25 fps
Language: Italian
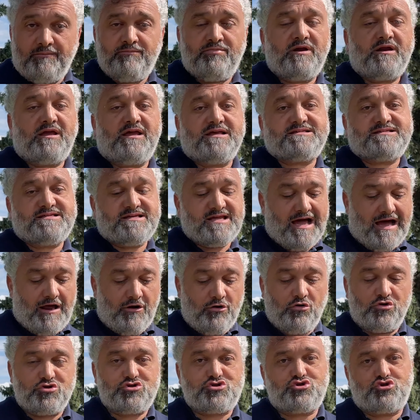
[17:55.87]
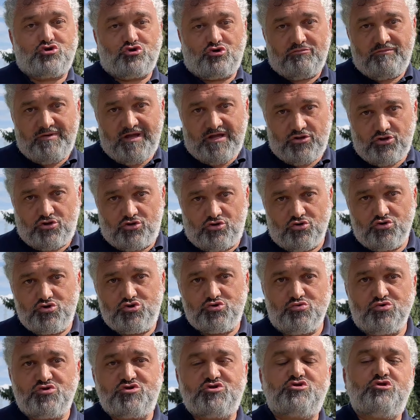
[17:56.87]
Perché si ha lo strumento
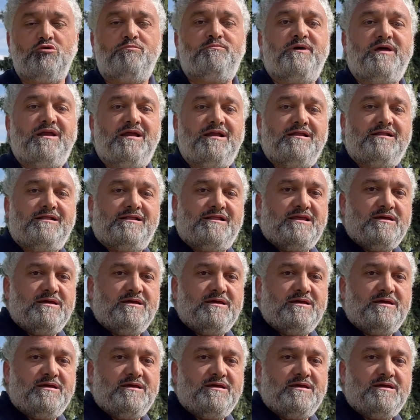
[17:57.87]
giusto per il